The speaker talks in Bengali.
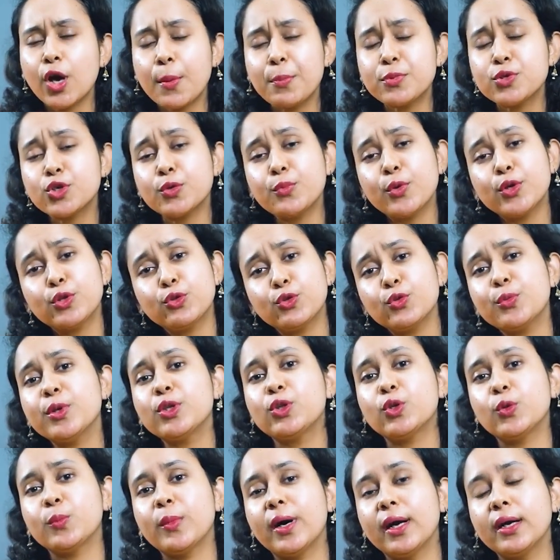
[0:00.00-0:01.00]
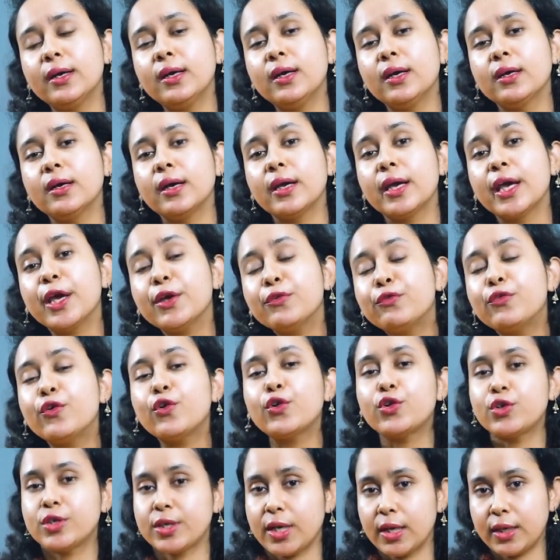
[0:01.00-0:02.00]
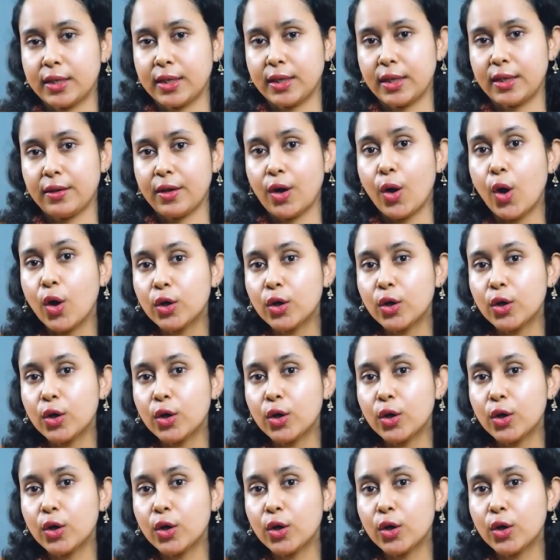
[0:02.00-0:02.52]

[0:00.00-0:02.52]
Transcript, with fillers: সবসময় তুমি তোমার এফোর্টটাকে